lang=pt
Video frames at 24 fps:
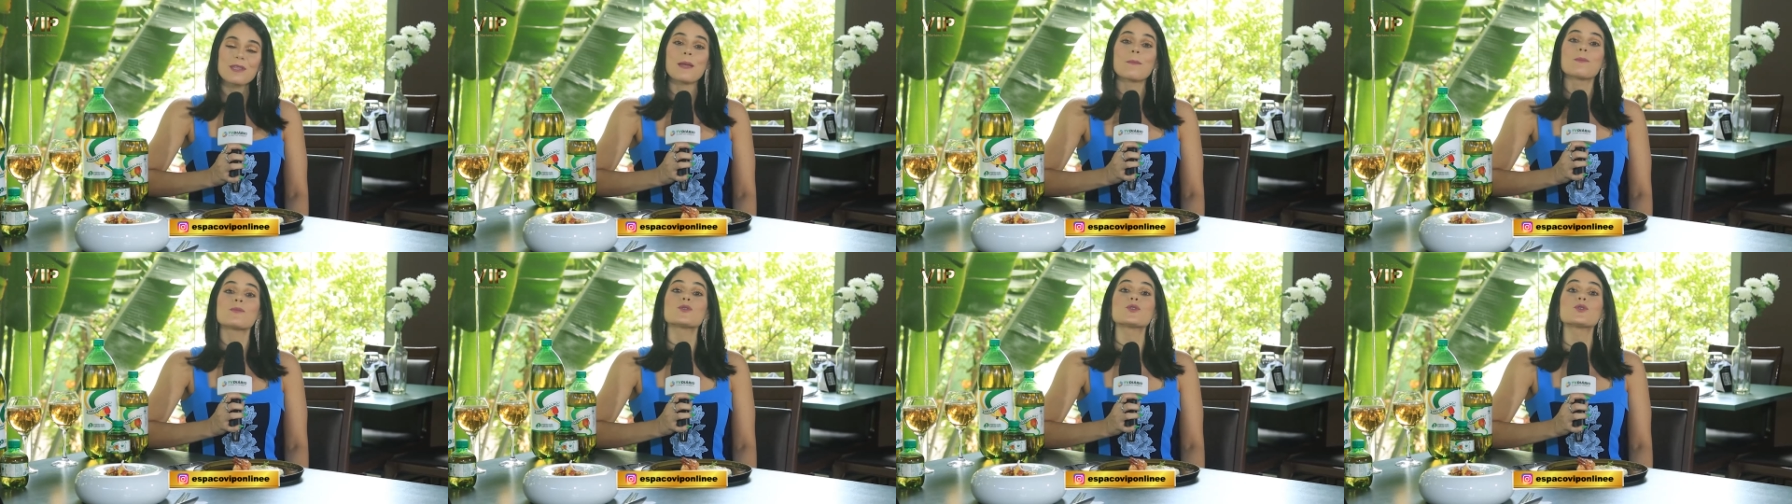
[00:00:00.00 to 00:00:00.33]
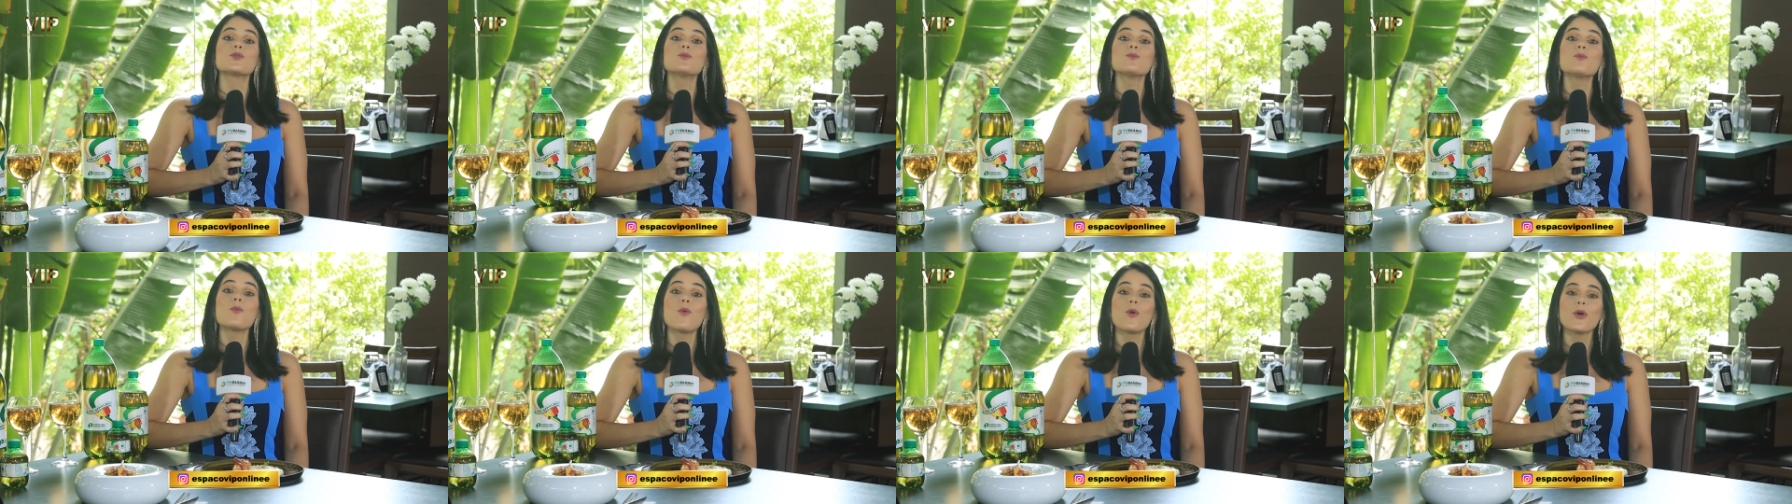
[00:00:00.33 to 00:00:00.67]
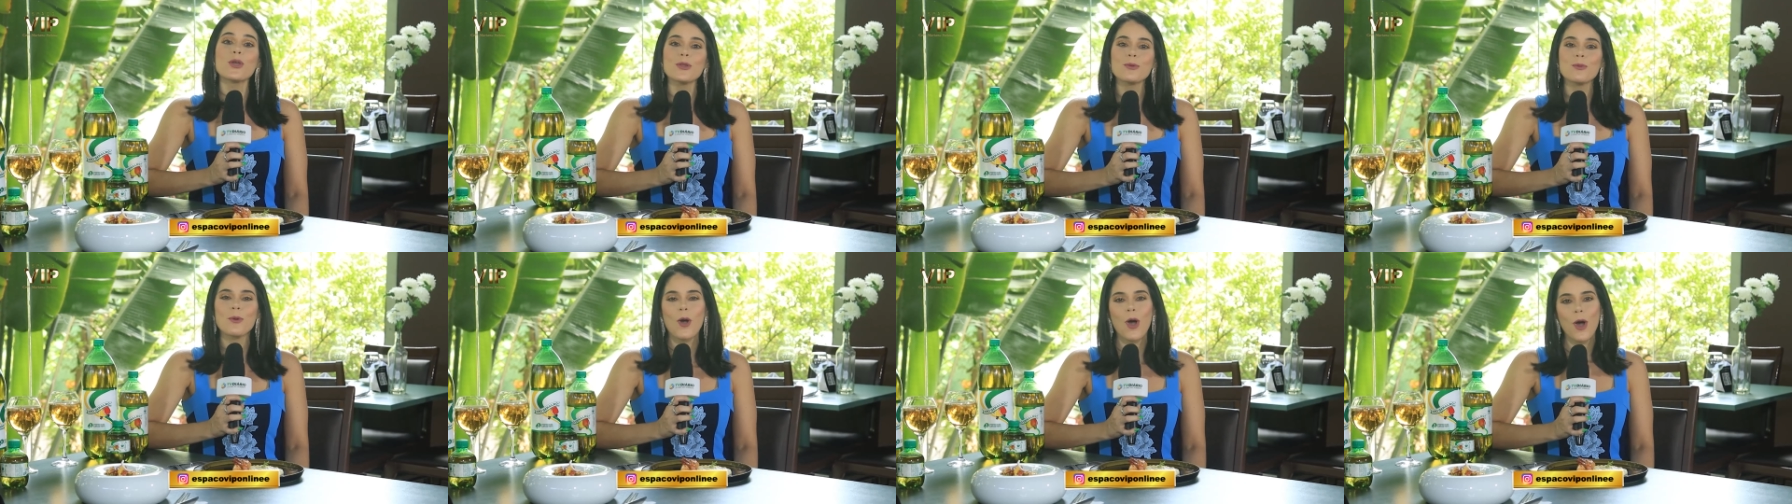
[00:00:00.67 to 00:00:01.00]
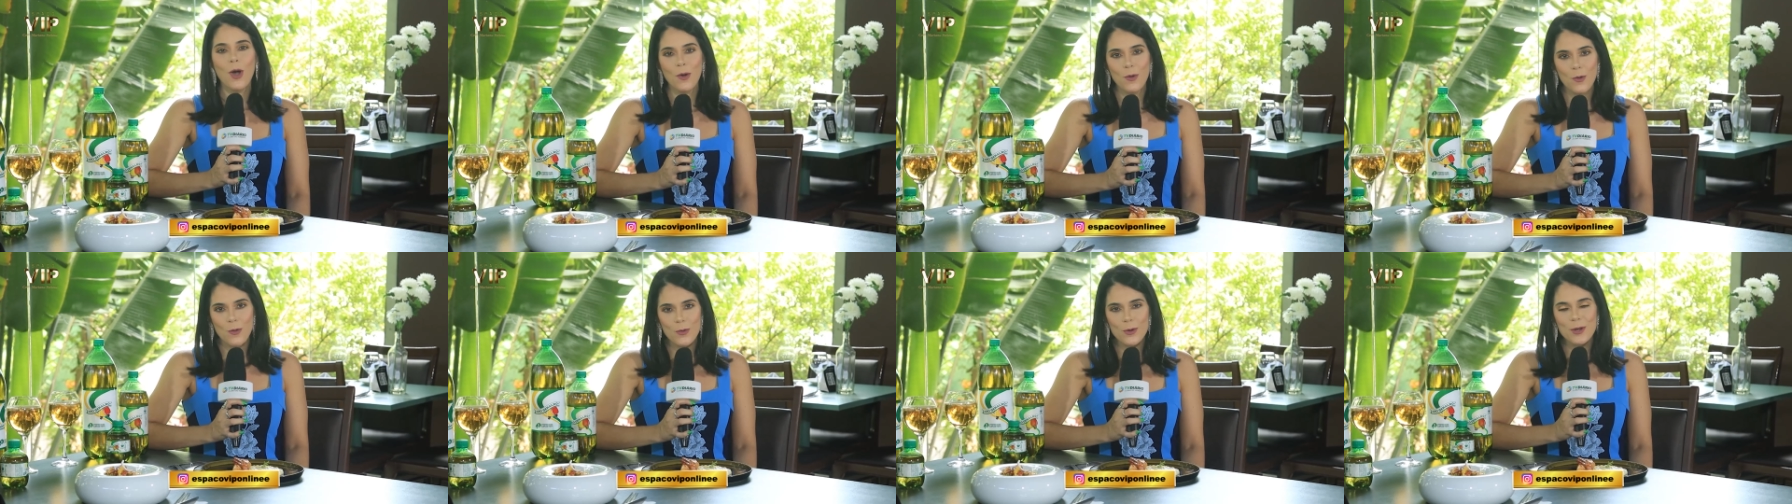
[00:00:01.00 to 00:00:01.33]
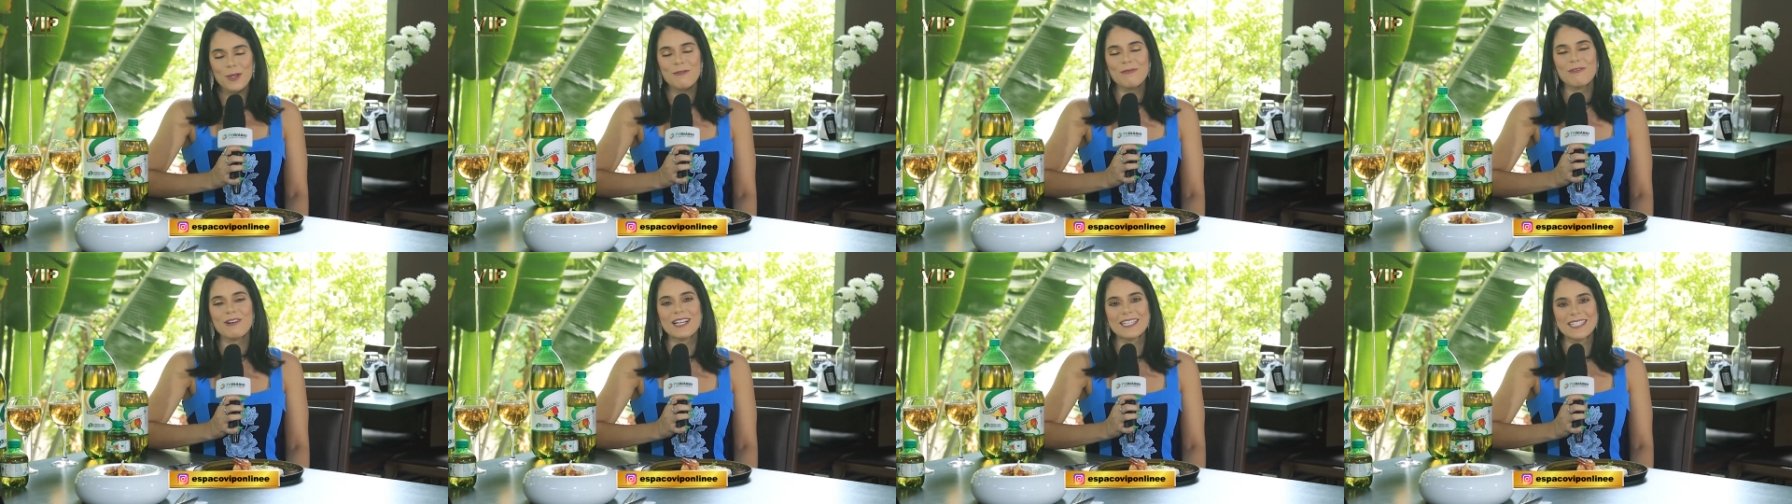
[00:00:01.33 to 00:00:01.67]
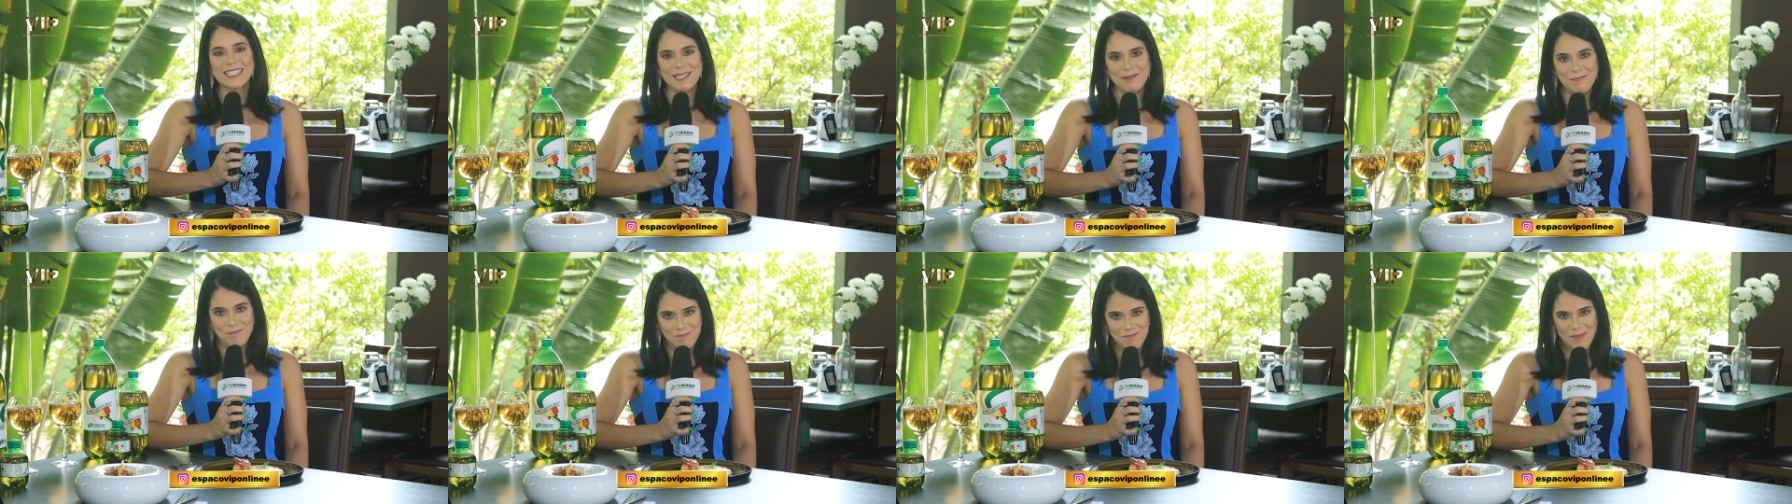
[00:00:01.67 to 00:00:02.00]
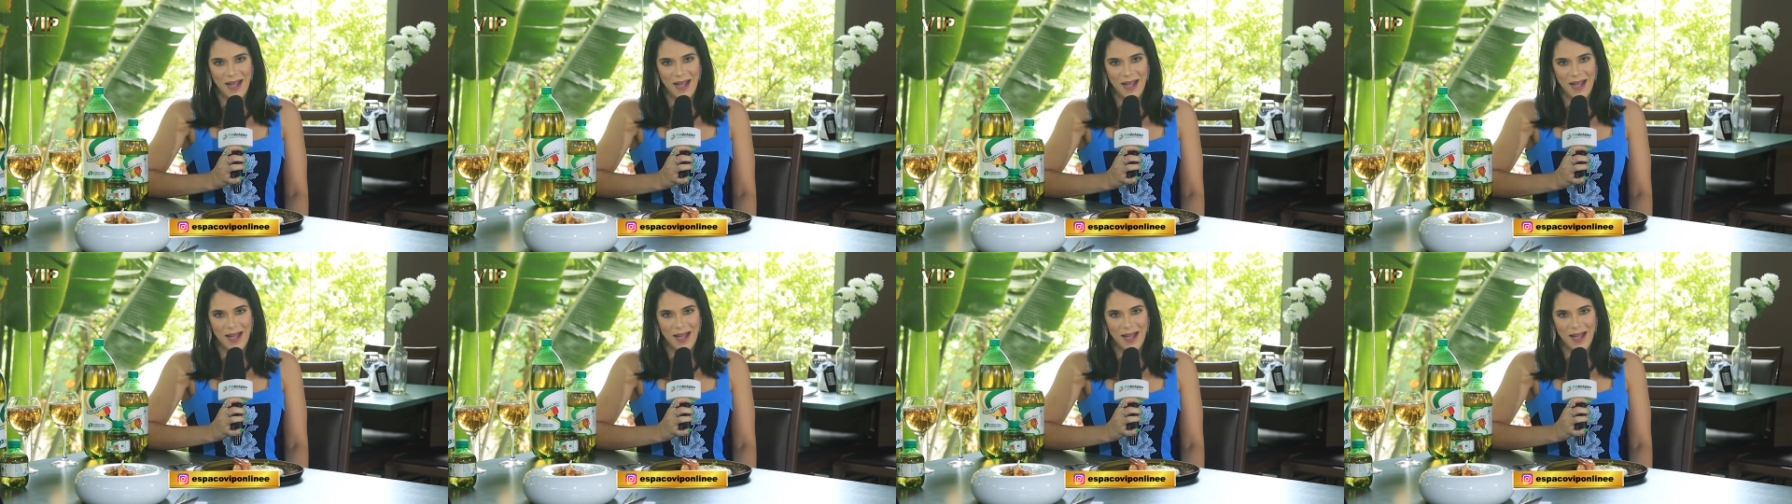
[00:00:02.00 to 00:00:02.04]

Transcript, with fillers: temos muito orgulho em fazer